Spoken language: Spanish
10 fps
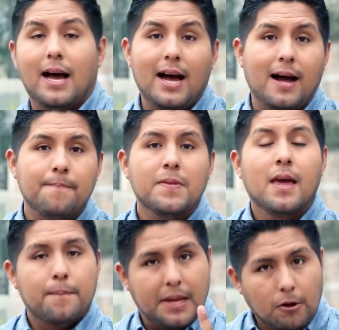Ah,
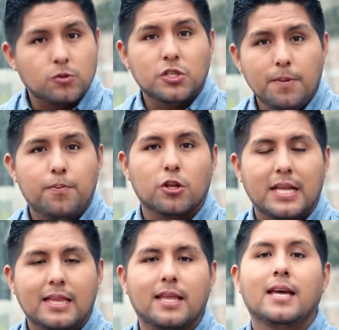pero eso es
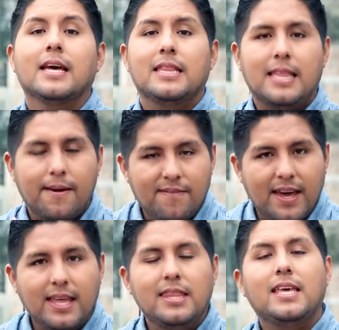importante,
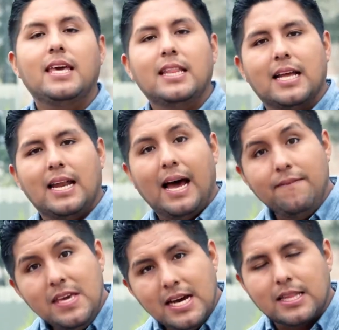TV digital
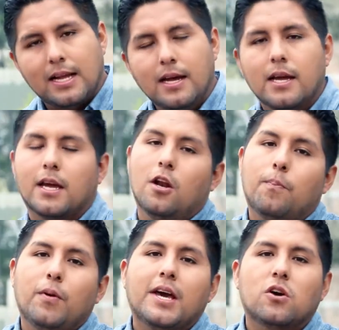abierta, que lo
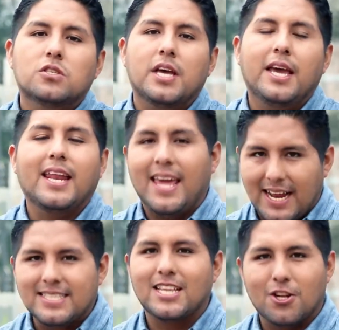puedes conseguir en
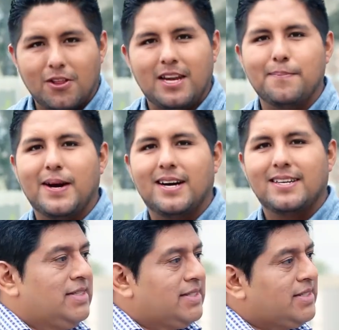el centro de Lima.
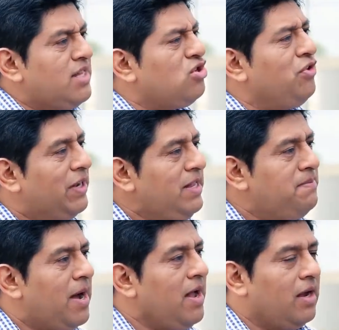¿Centro de
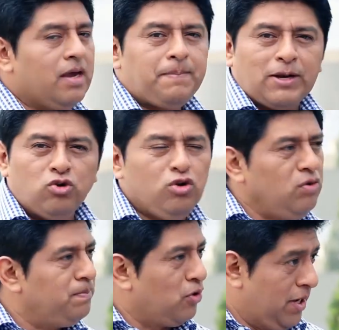Lima? ¿En Paruro,
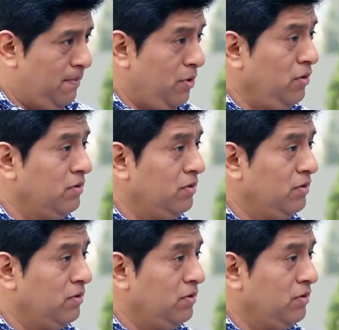por ejemplo?